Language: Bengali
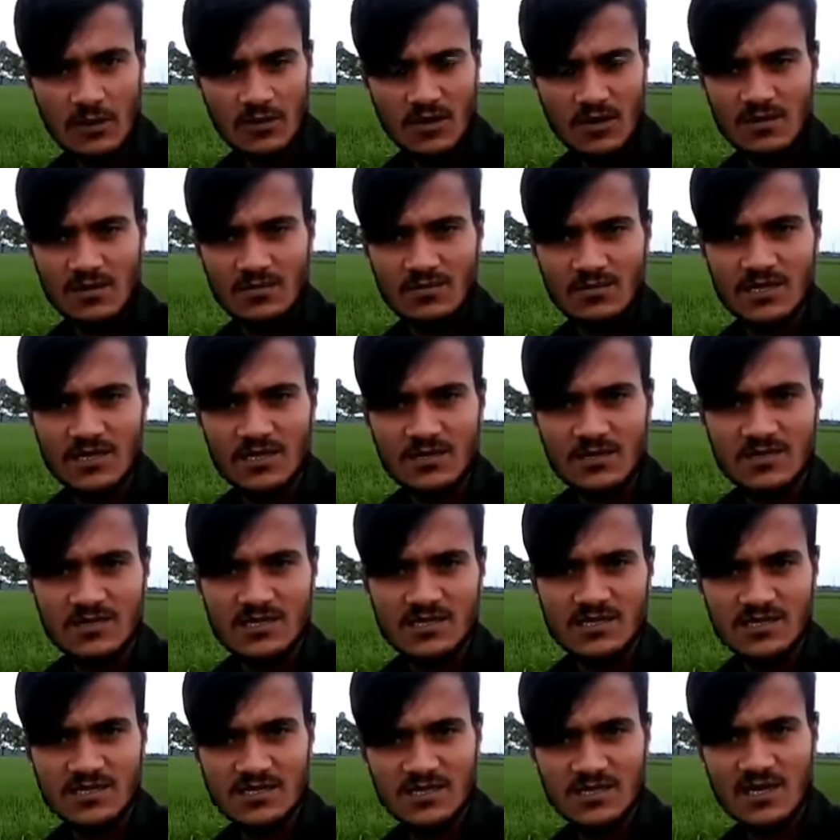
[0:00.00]
খাওয়ালে
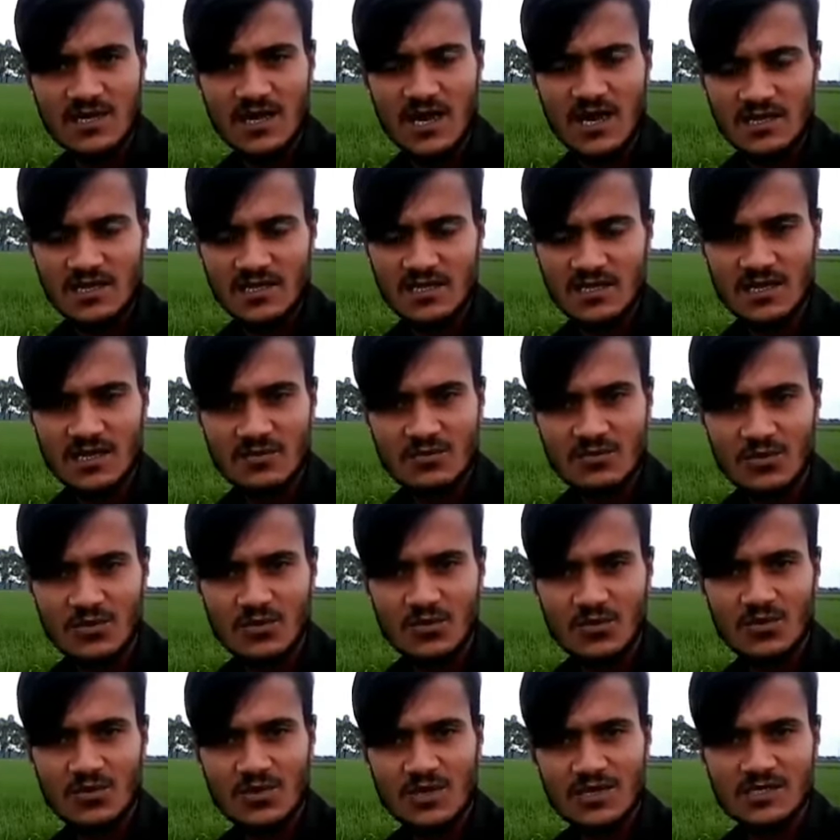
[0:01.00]
ভিটামিন সির ঘাটতিটা
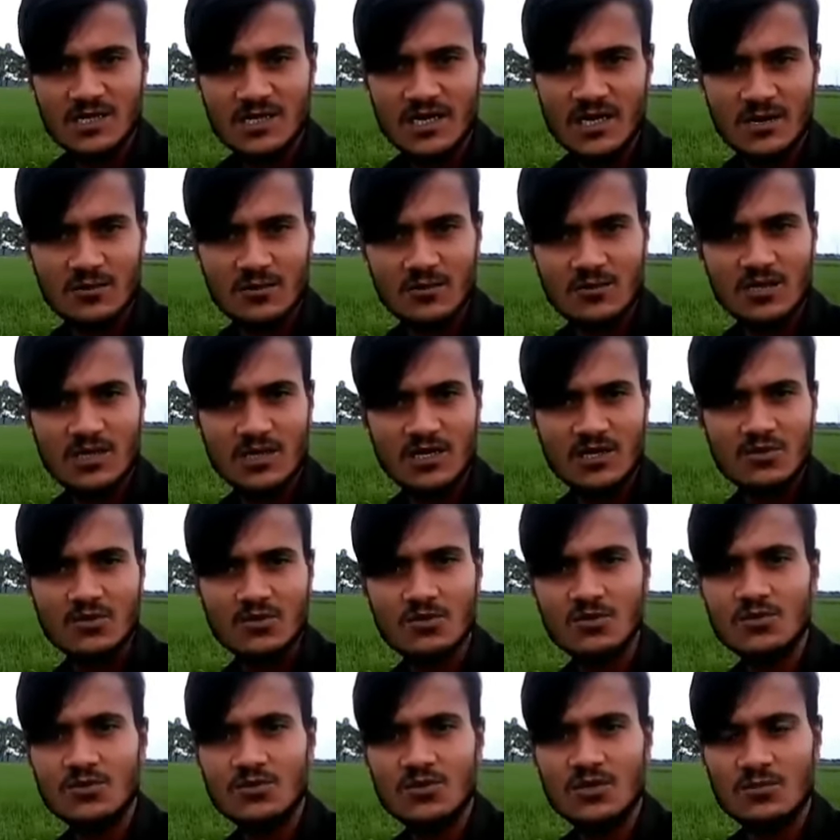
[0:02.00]
পূরণ হয়ে যায় এমনকি
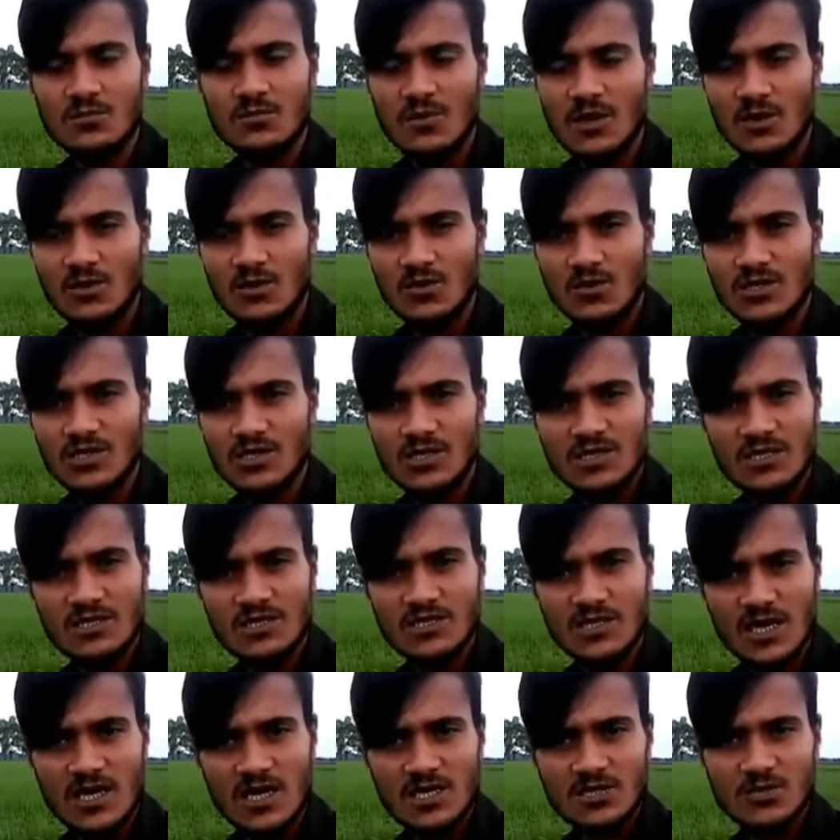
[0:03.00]
কবুতরে পালক গজাতে
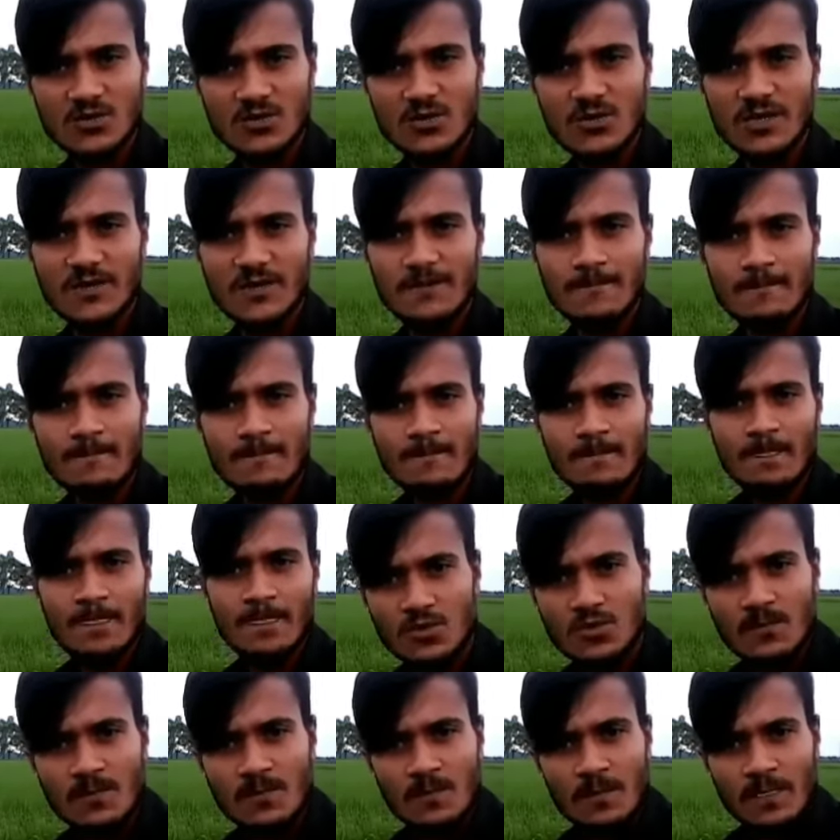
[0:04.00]
সাহায্য করে
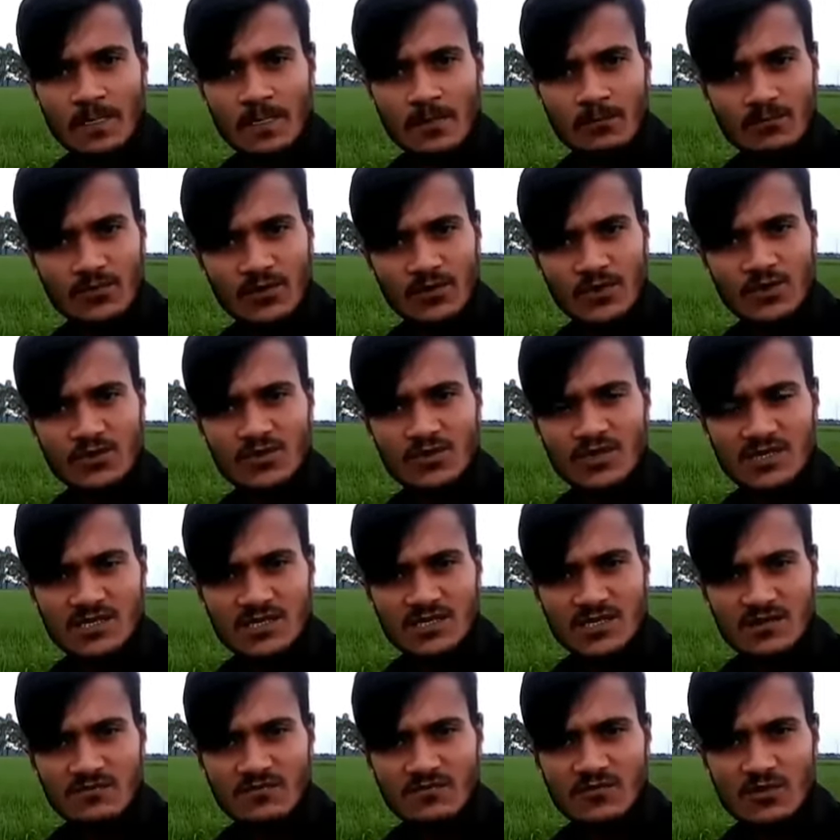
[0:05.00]
ভিডিওটি
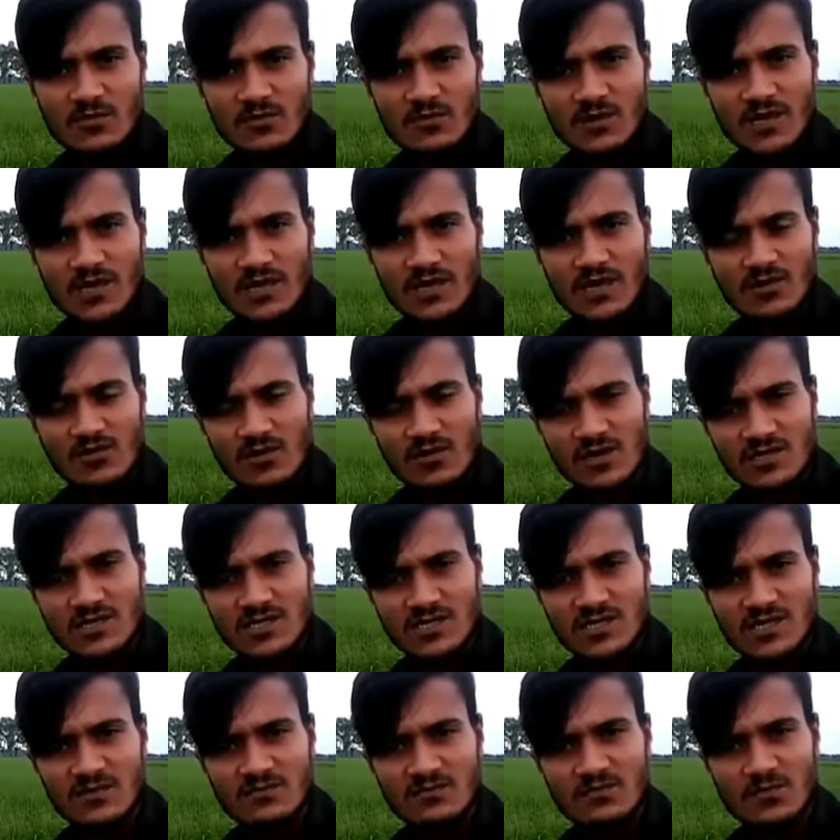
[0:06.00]
স্কিপ করবেন না কেন
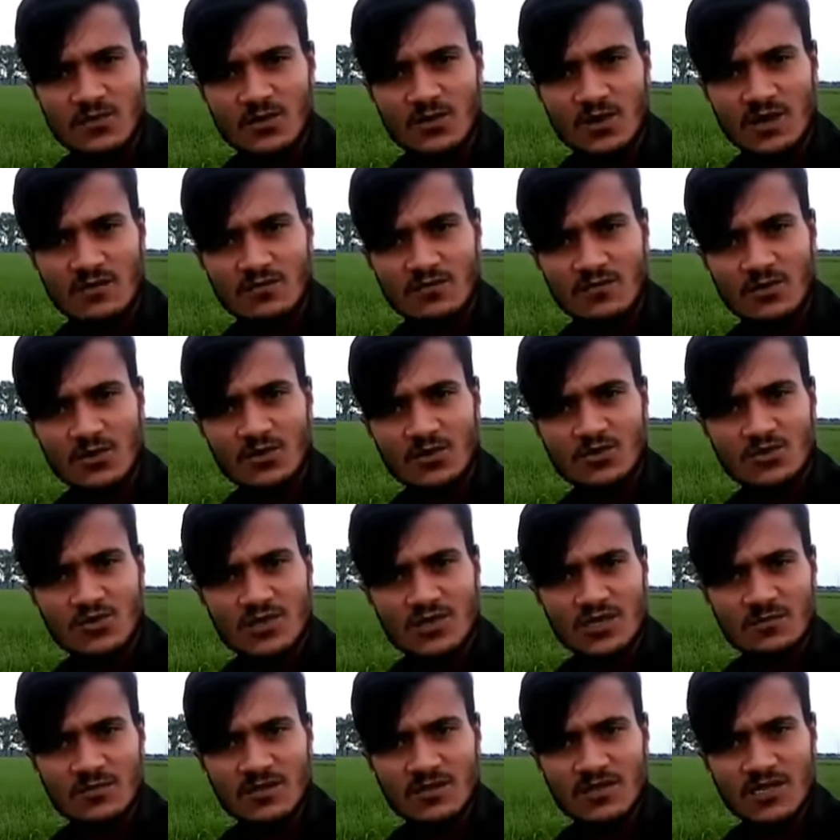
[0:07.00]
স্কিপ করার পর
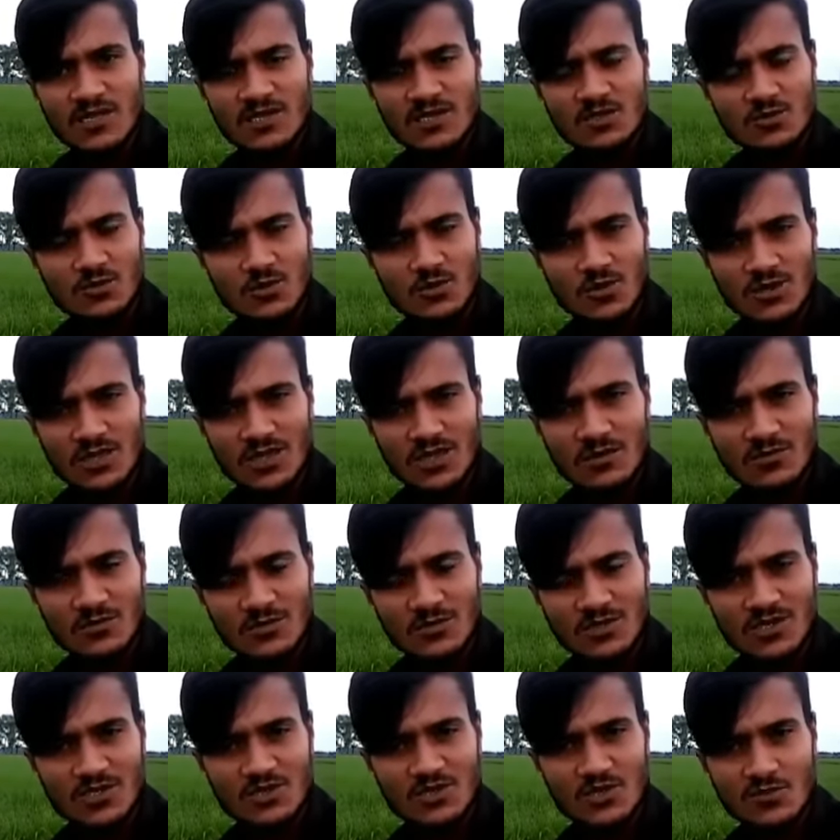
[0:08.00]
যদি আপনাদের কিছু কথা
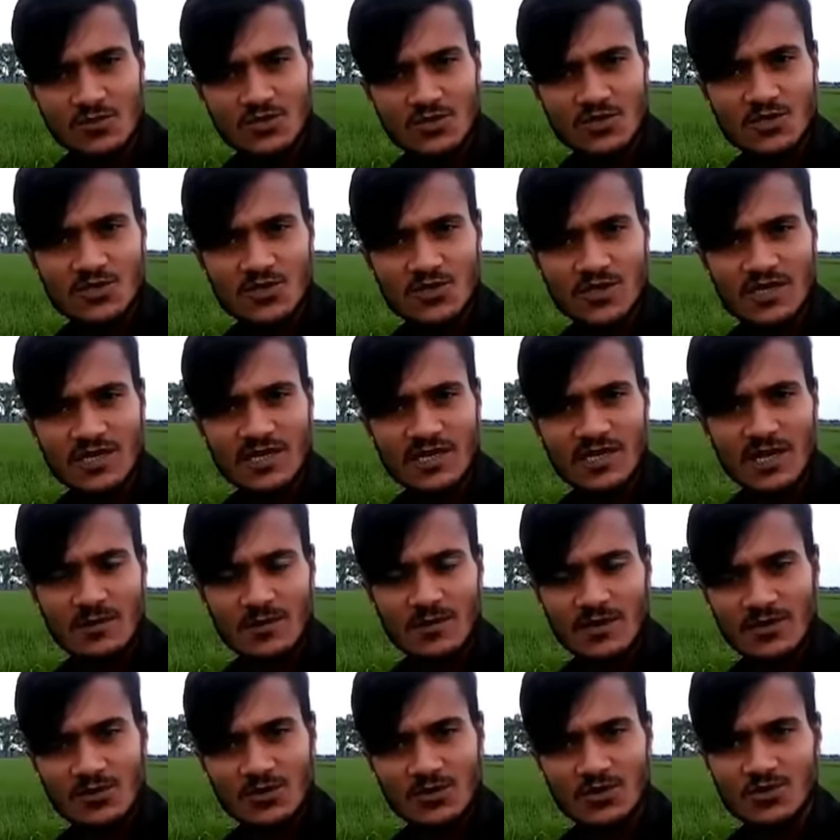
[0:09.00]
বুঝতে সমস্যা হয়ে থাকে
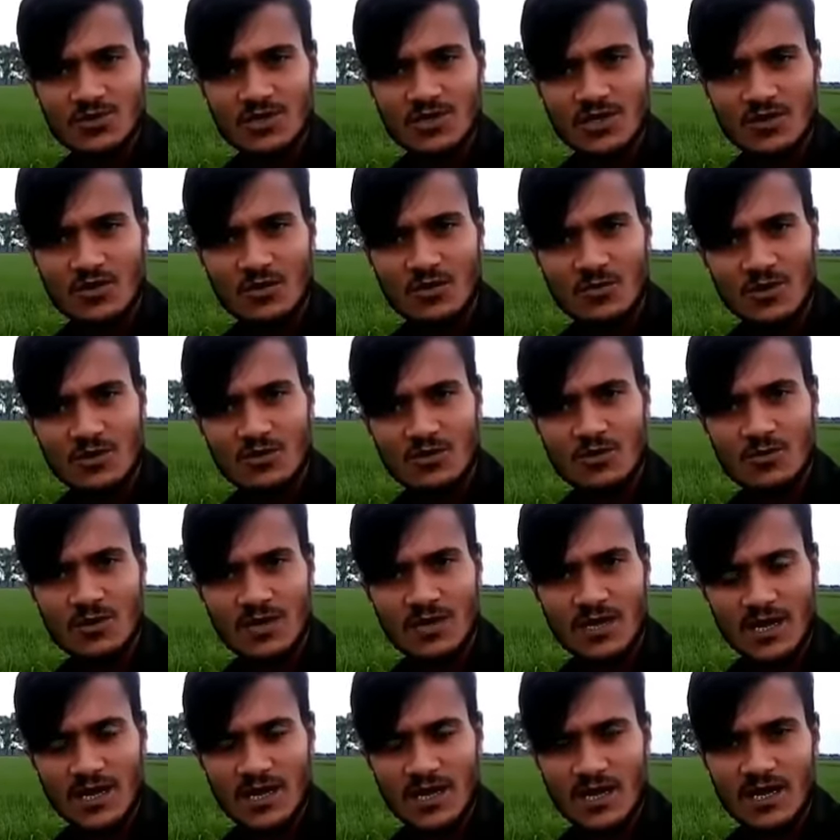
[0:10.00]
আমাকে অযথা কমেন্ট
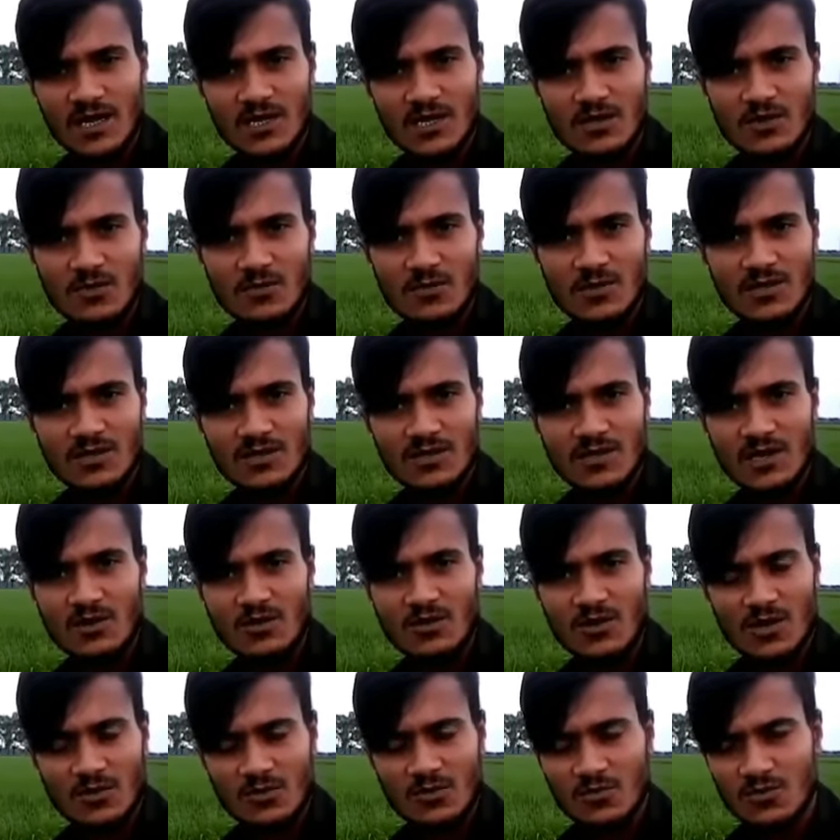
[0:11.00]
করবেন গালাগালি করবেন তা
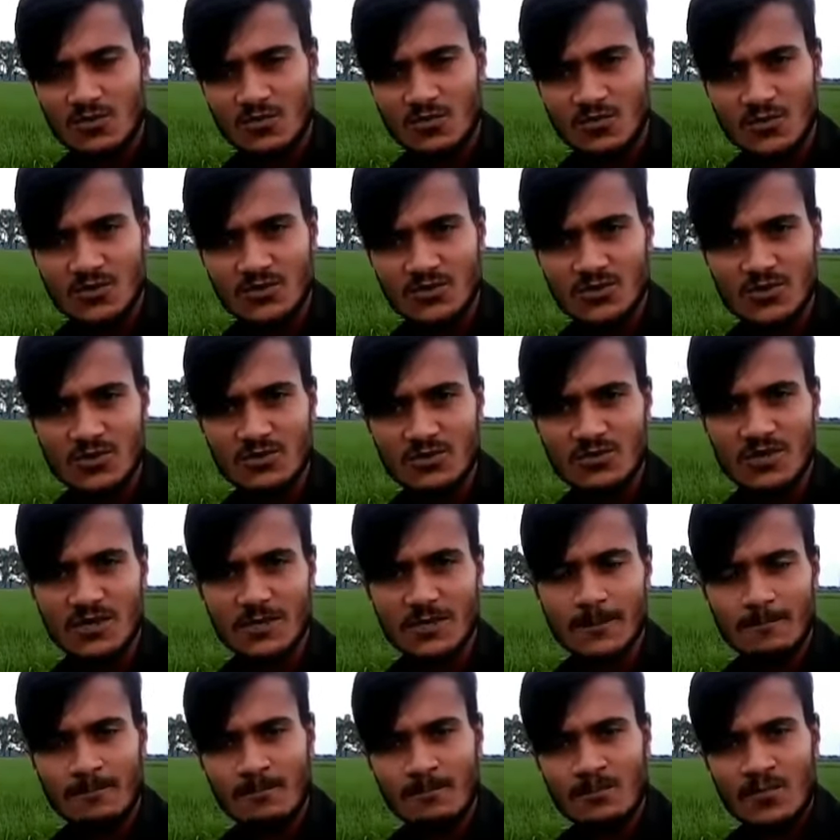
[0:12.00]
করার কোনো প্রয়োজন হবে
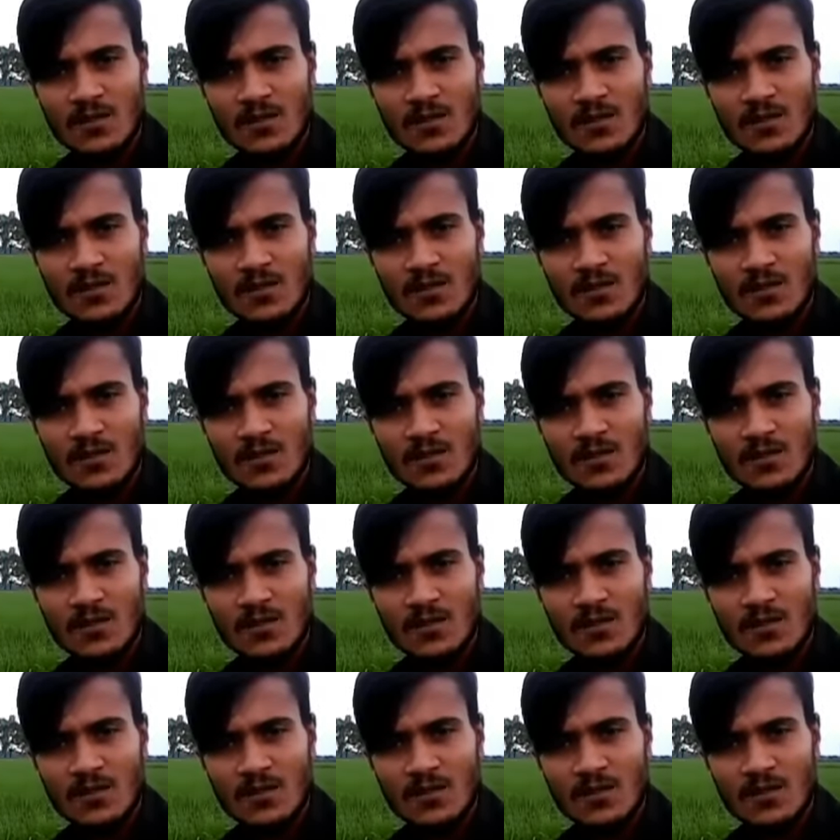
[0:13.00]
না